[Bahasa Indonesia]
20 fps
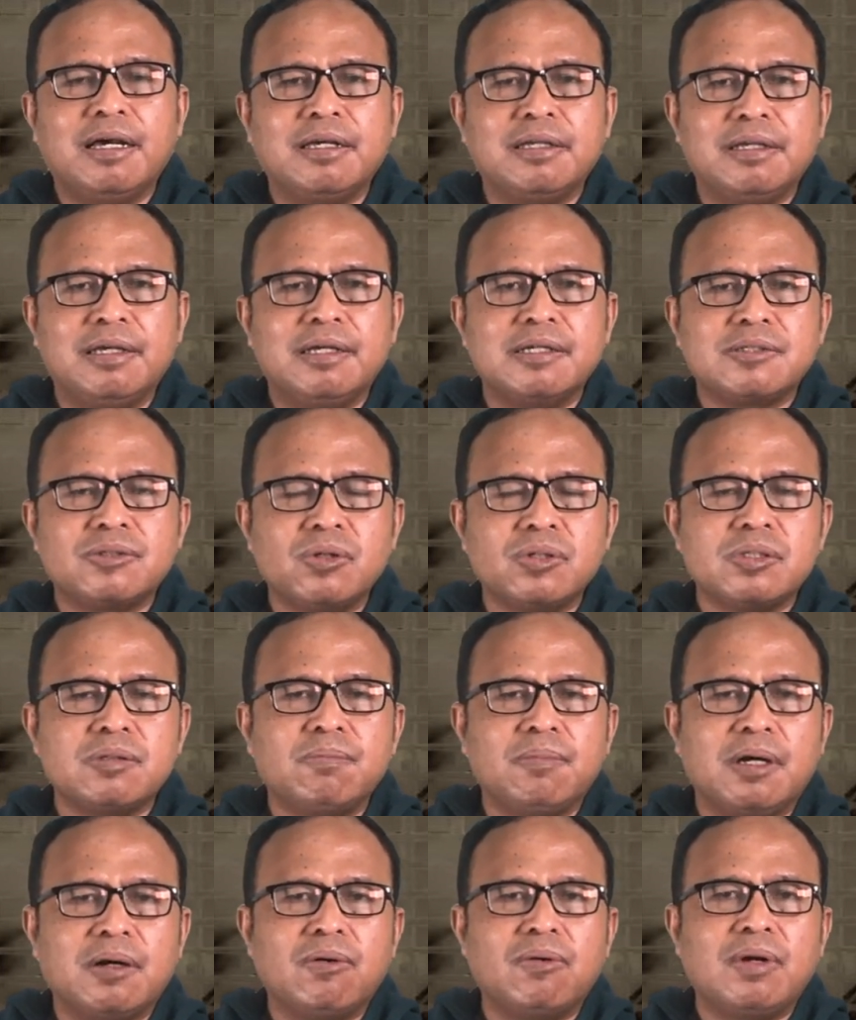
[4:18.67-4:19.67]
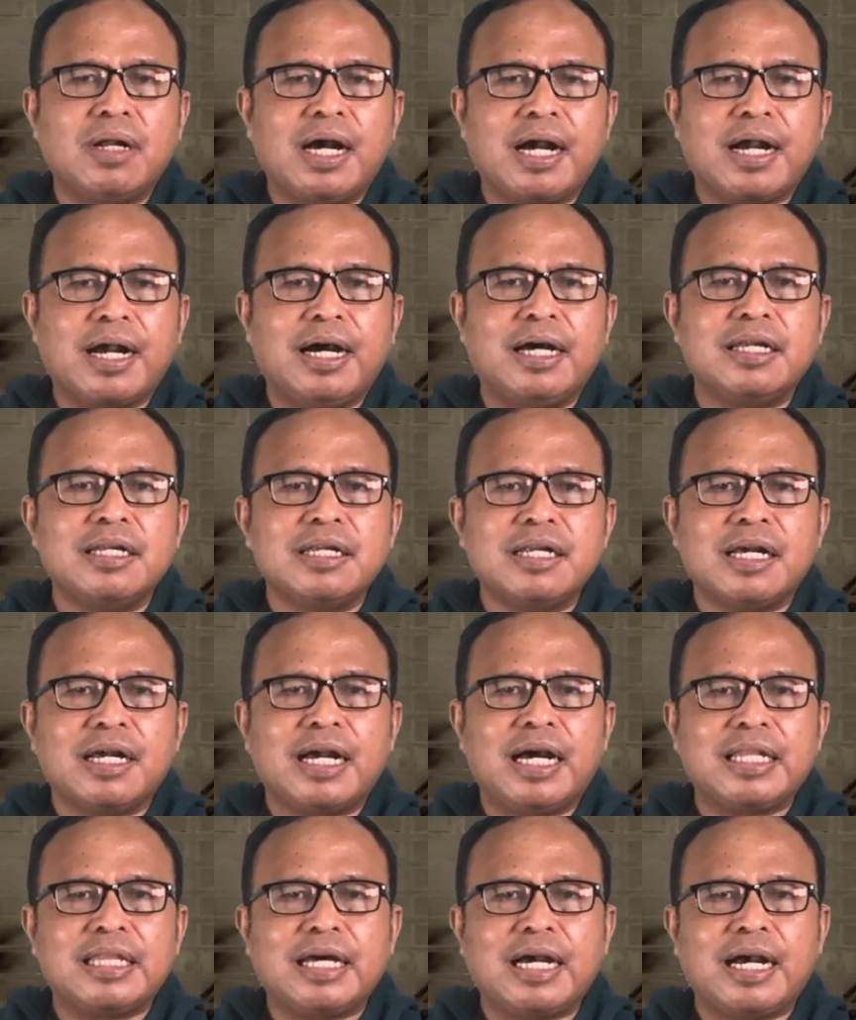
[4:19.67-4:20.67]
Yesus menggunakan
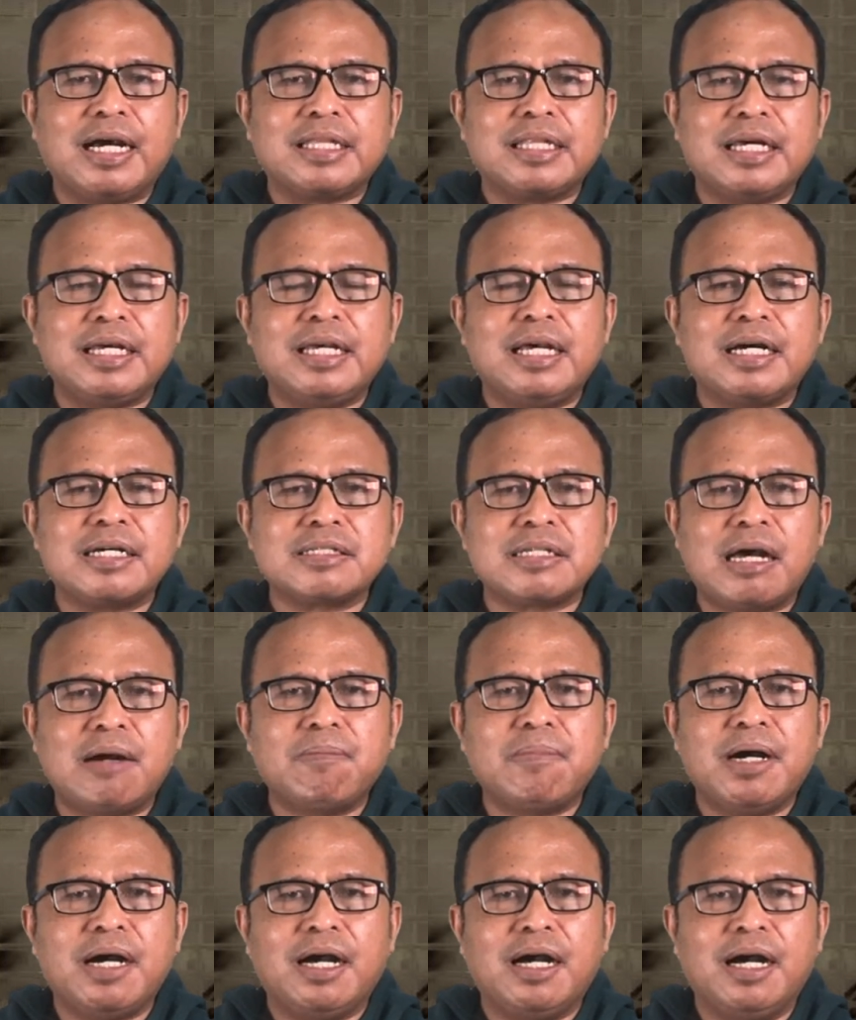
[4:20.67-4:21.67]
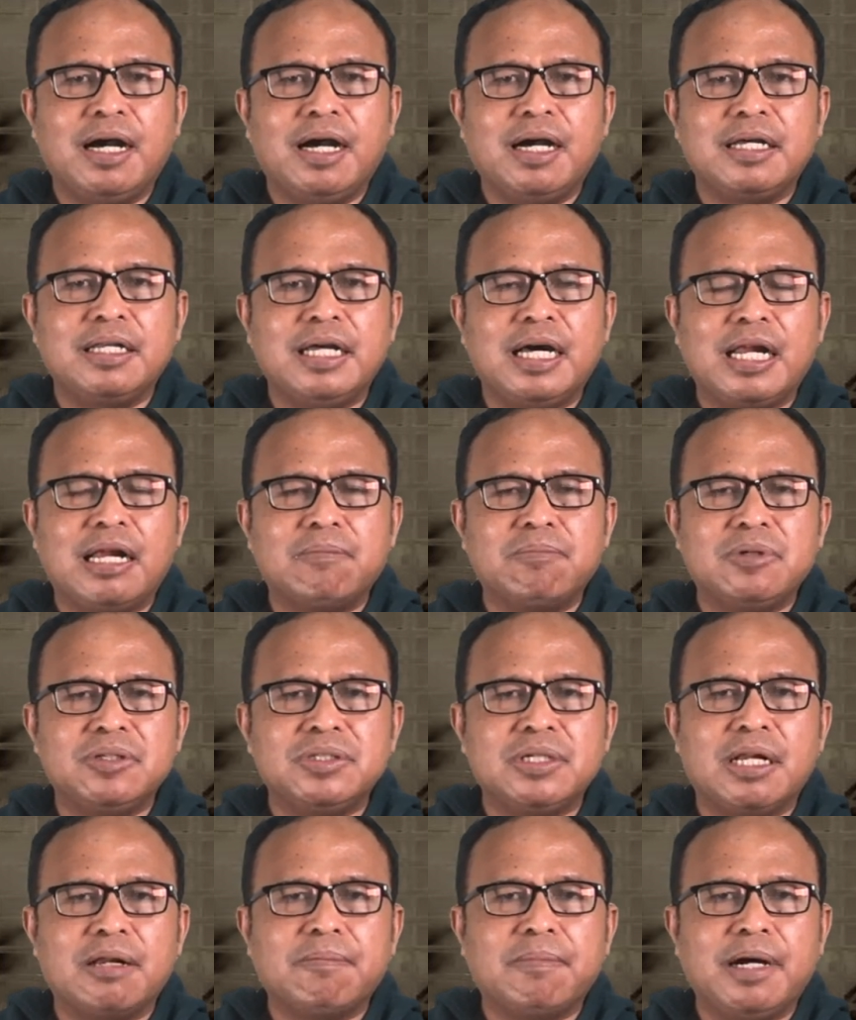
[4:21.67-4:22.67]
kata-kata yang sama dalam
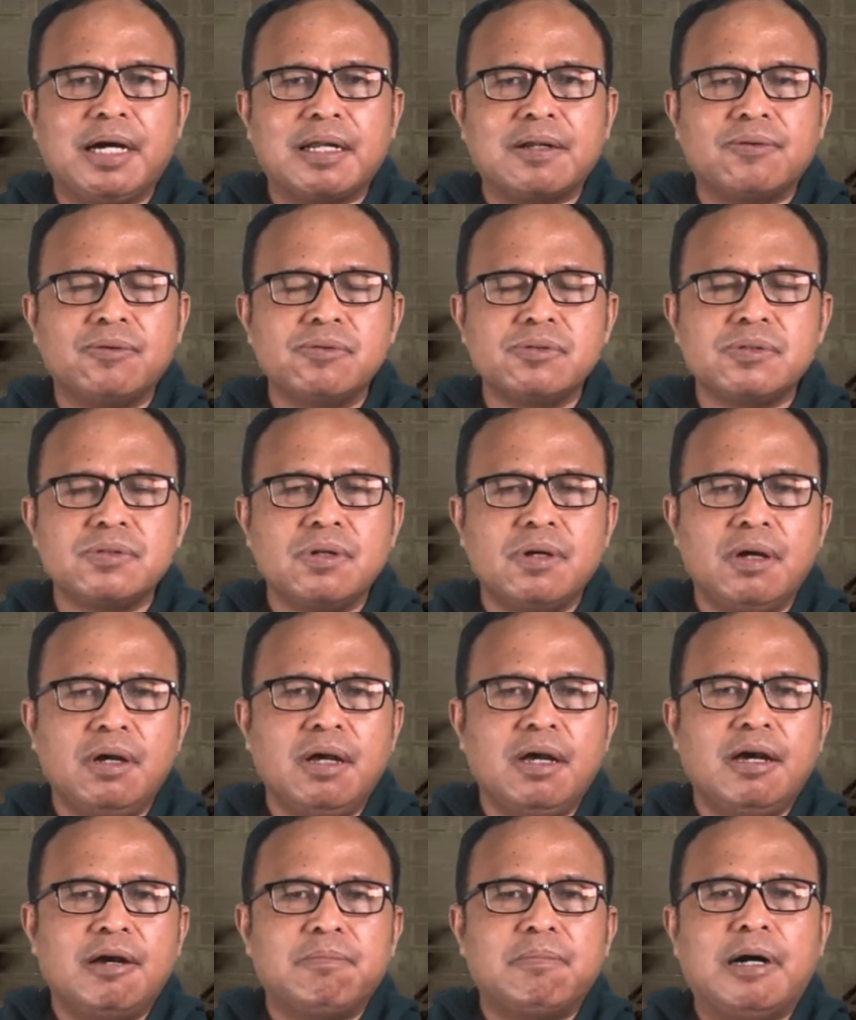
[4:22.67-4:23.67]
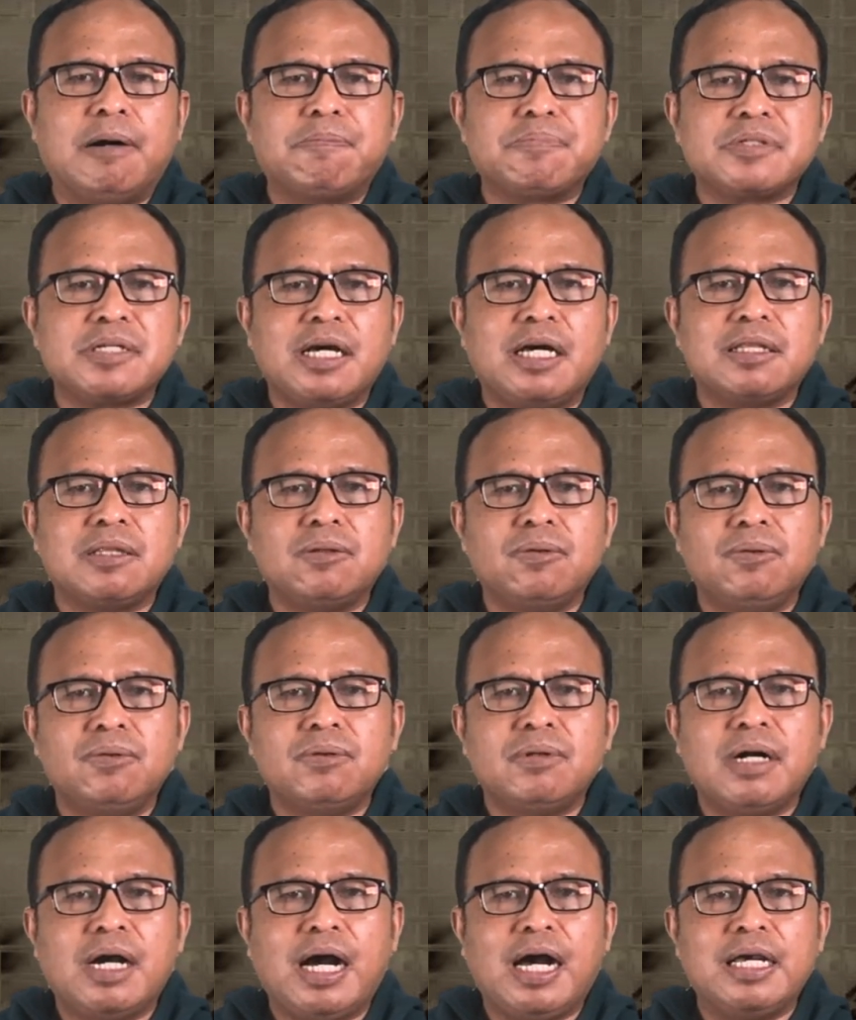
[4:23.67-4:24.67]
Injil Markus bab 1
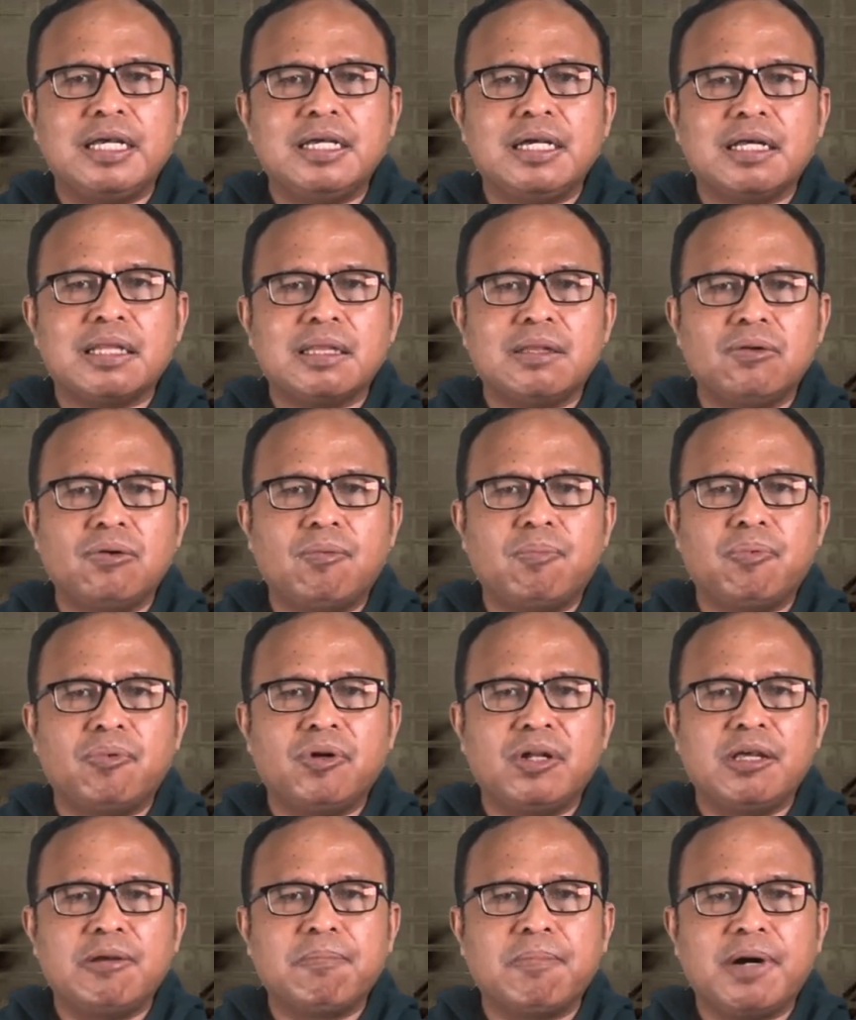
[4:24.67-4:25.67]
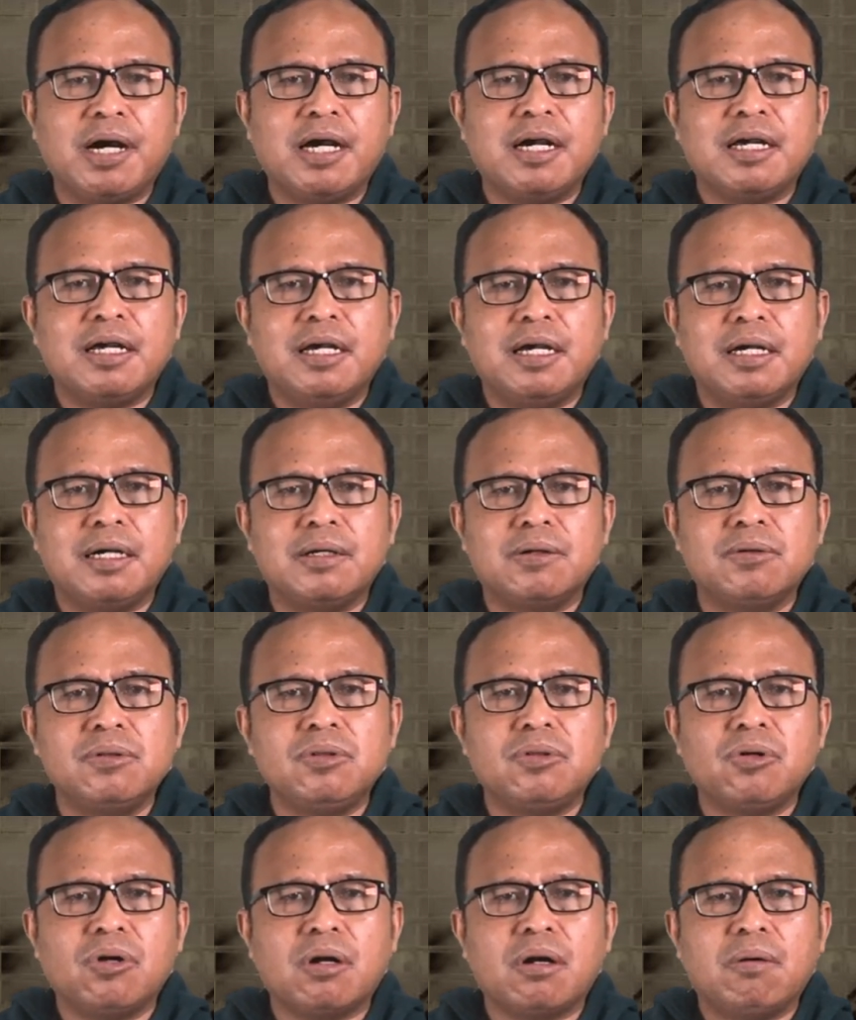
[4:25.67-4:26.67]
ayat 25
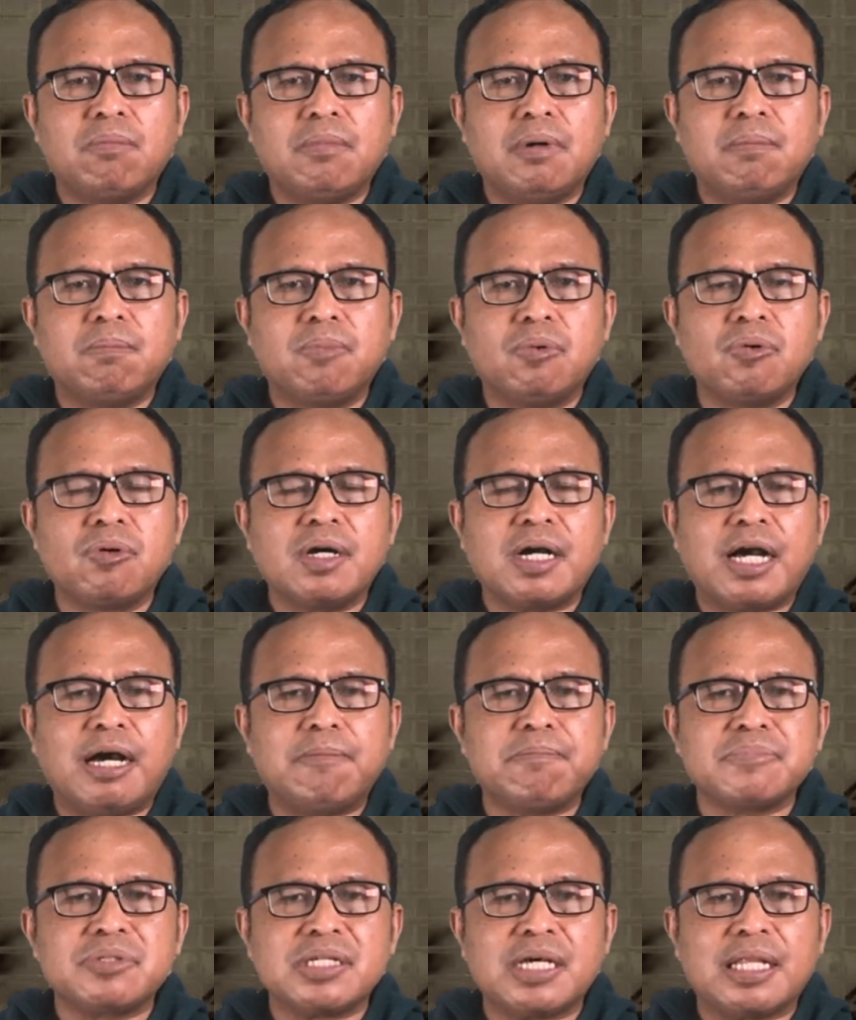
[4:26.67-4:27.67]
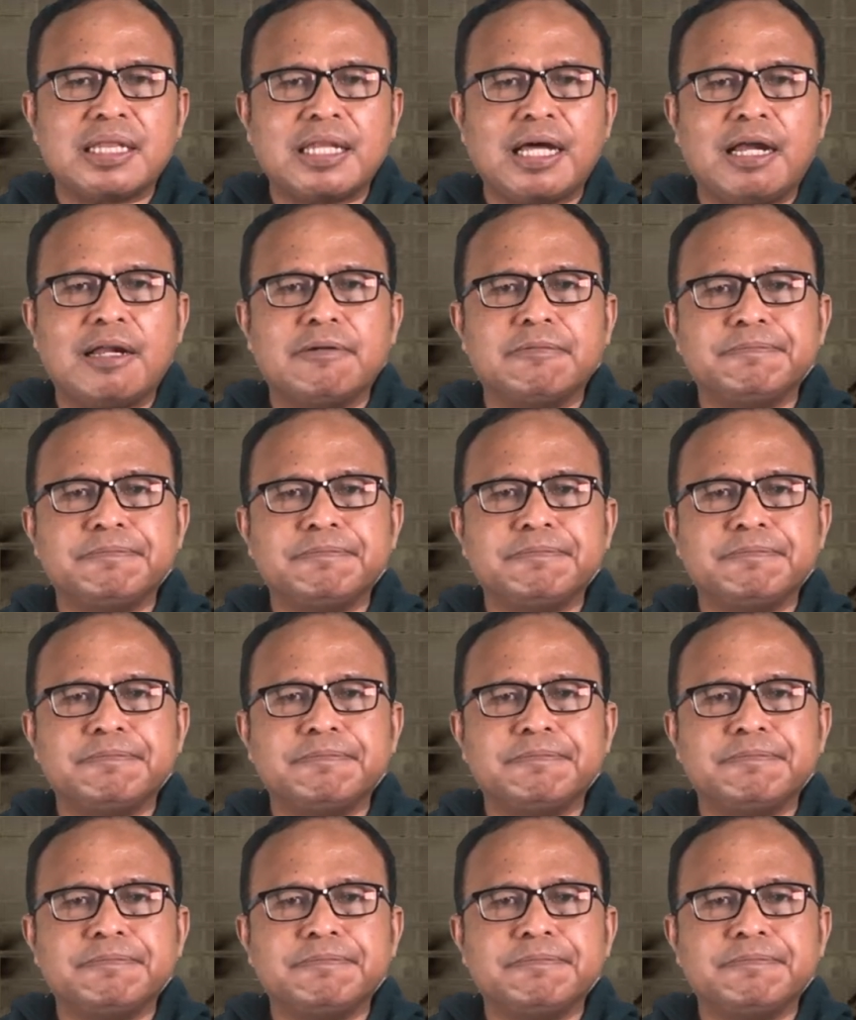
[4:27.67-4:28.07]
untuk membungkam setan.